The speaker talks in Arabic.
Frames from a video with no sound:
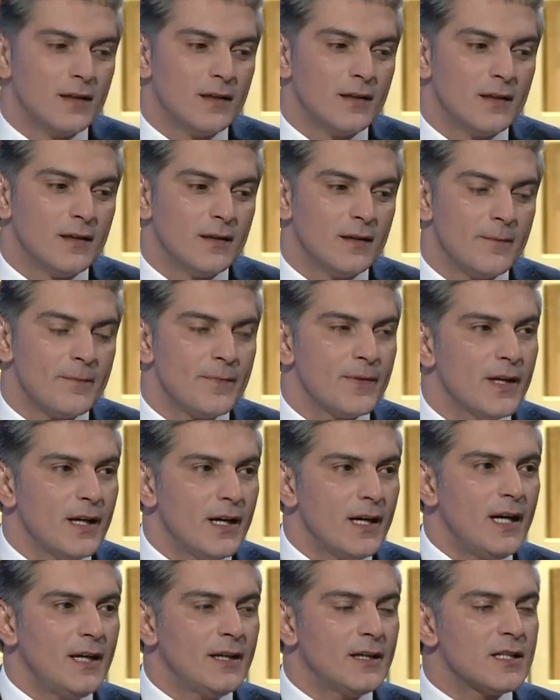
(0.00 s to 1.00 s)
خطورة الفيروس
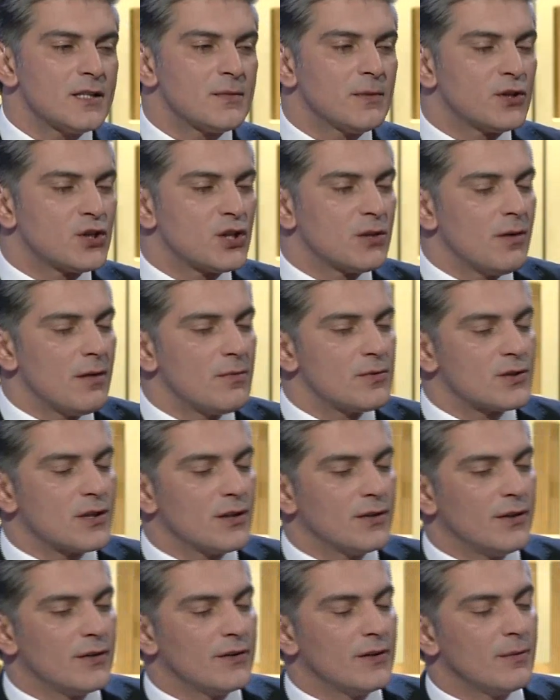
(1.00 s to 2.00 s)
أقل احنا نسبة الشباب ايش
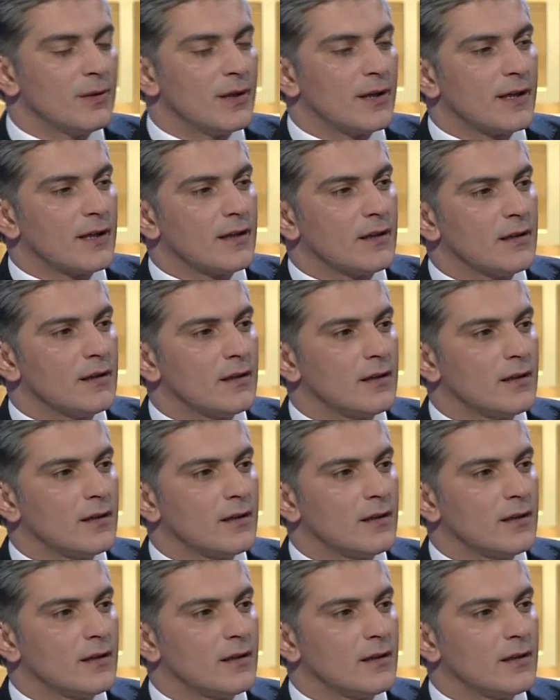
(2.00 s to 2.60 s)
قد عندنا بالعراق؟